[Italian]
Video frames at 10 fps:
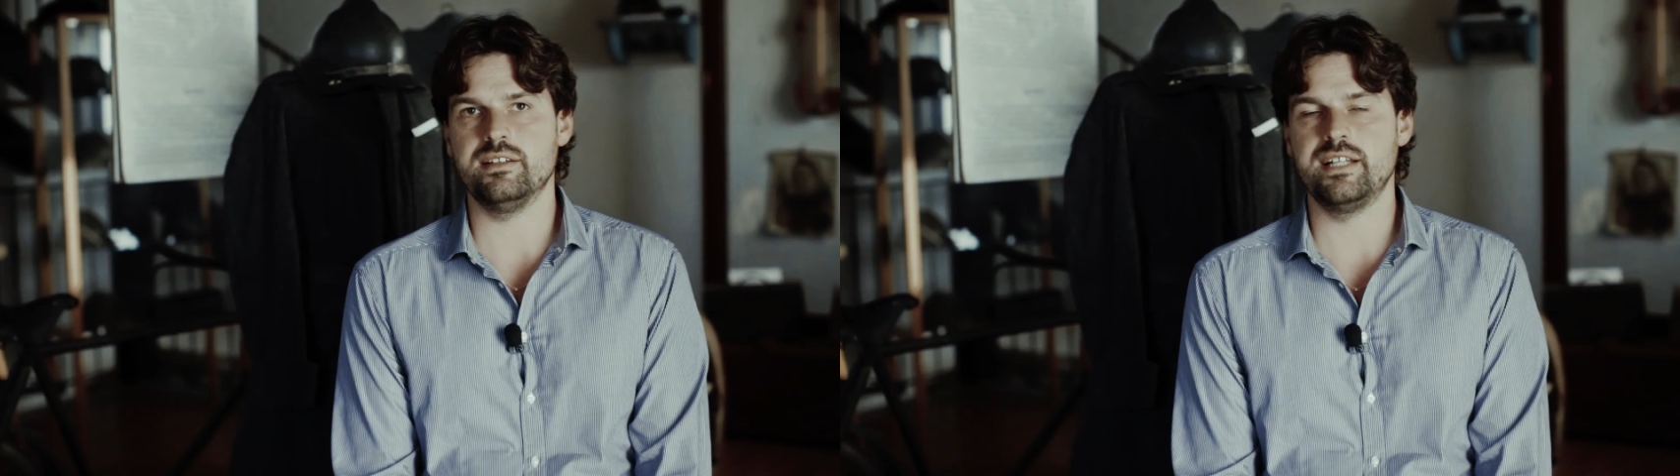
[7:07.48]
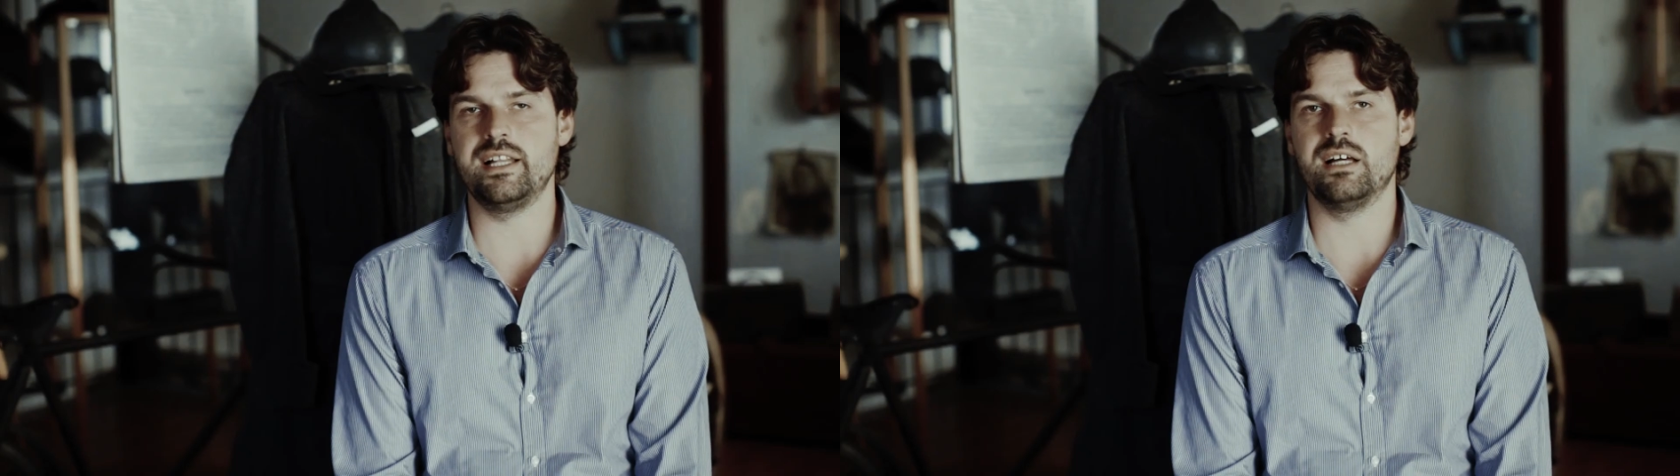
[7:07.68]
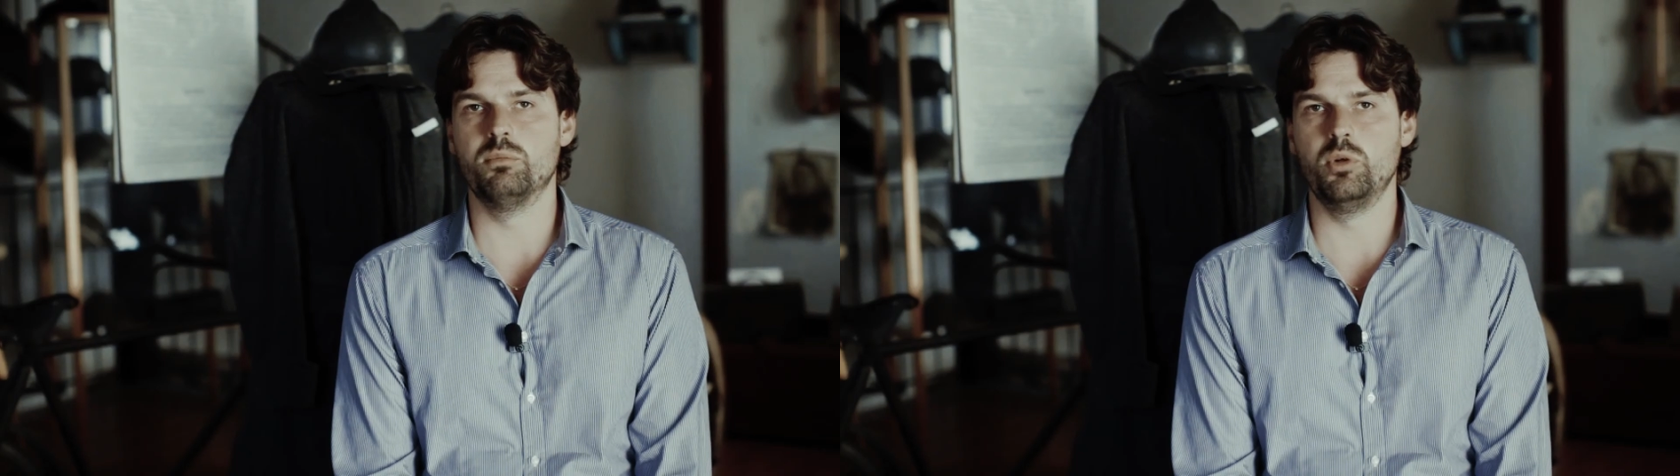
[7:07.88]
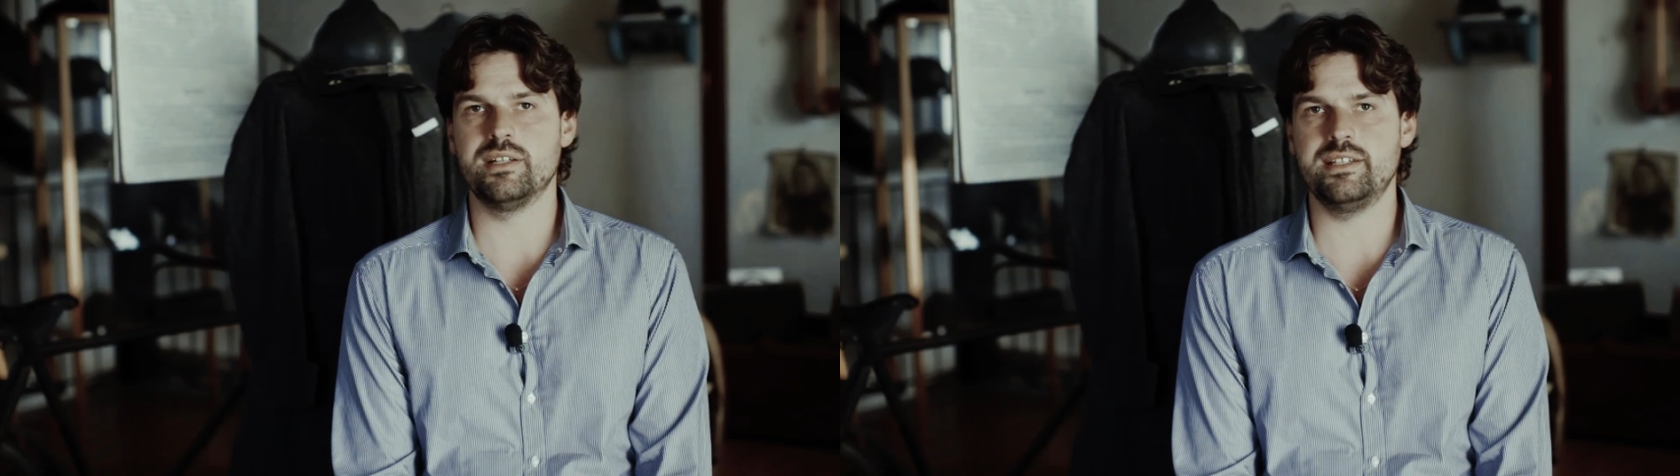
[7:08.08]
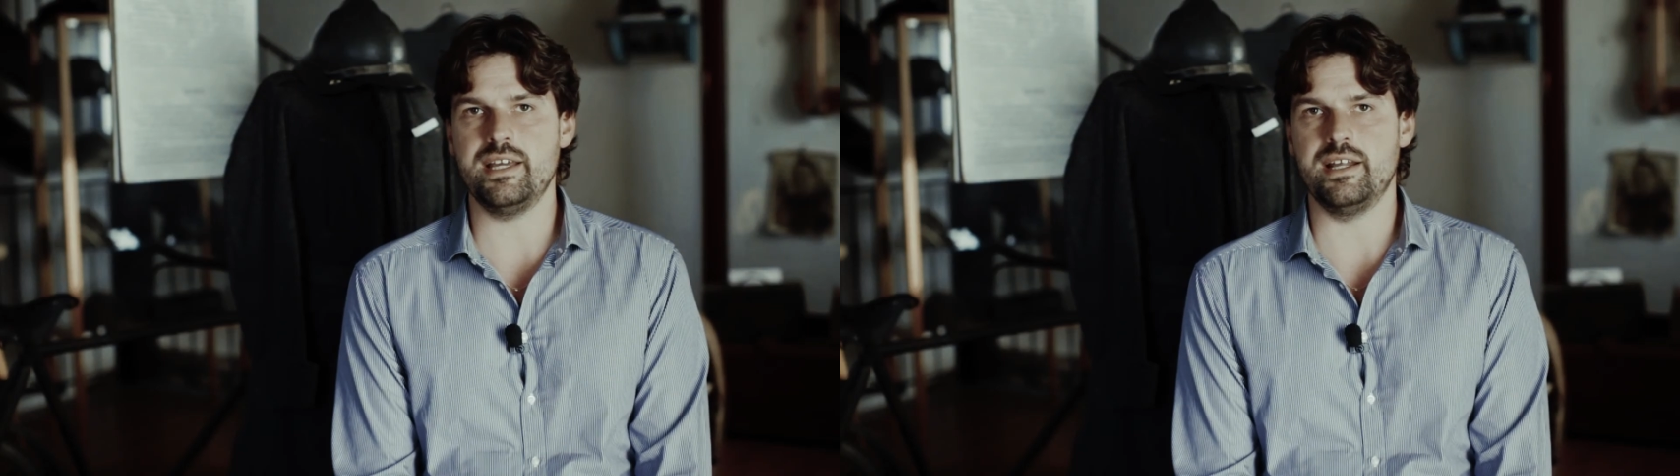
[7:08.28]
dalla
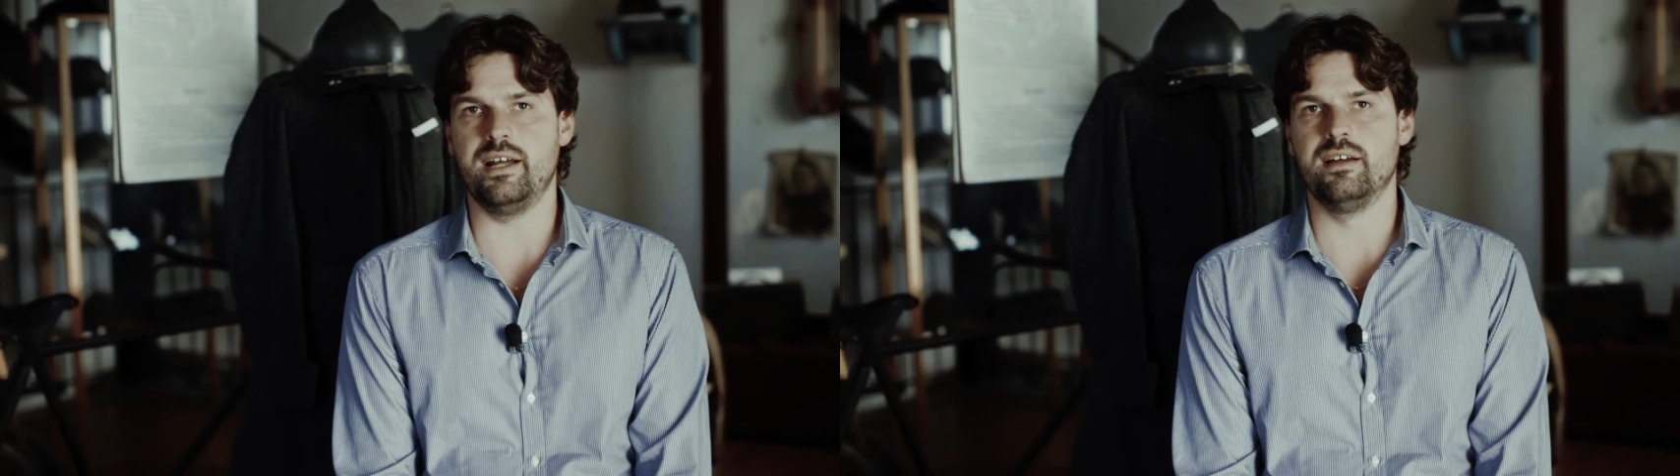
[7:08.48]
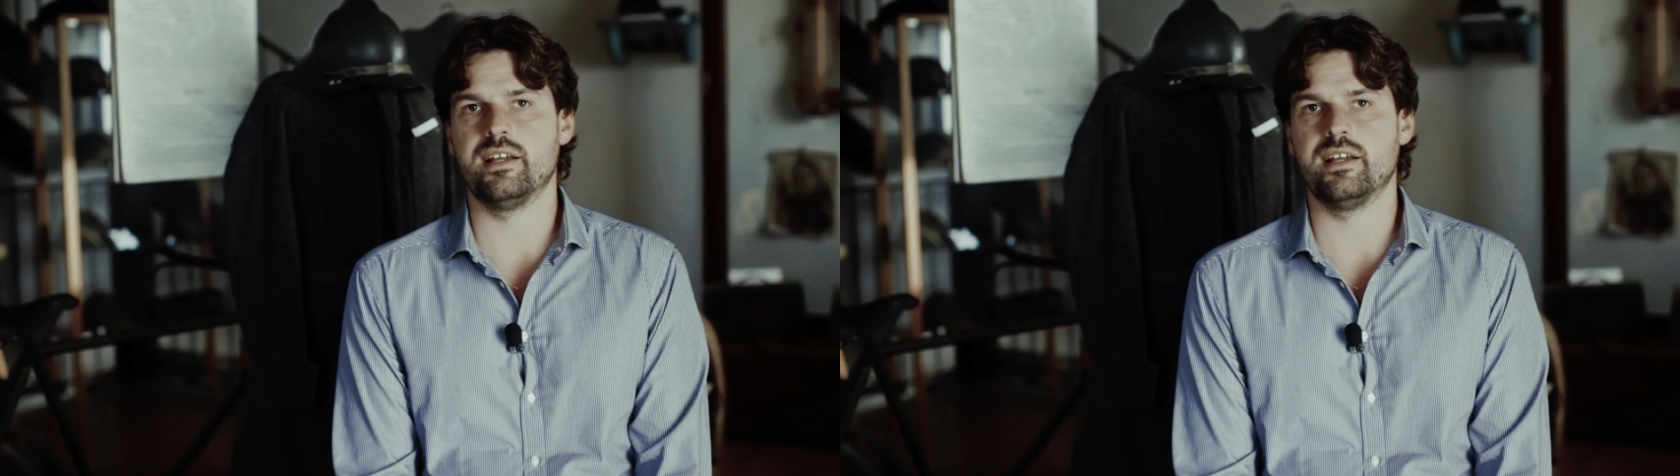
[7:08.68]
murattiera